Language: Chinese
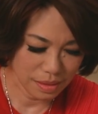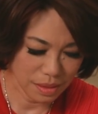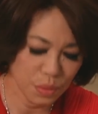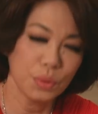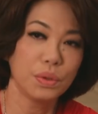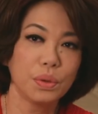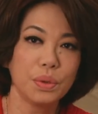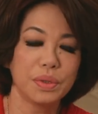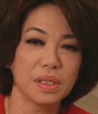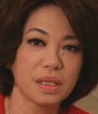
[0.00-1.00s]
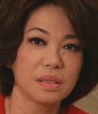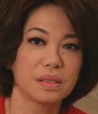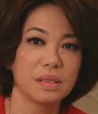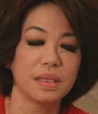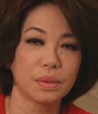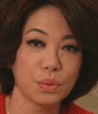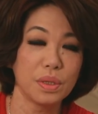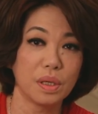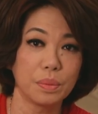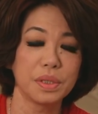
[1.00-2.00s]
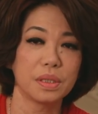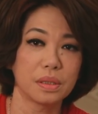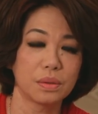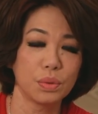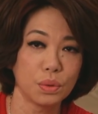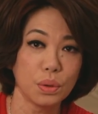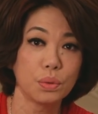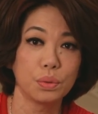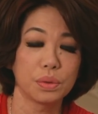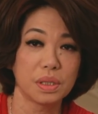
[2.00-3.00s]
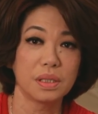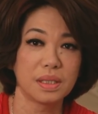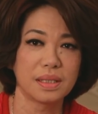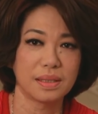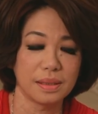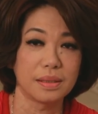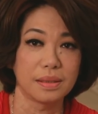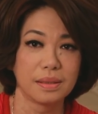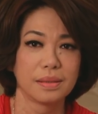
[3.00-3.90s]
很多人都以为上十字架最了不起、最痛苦是死，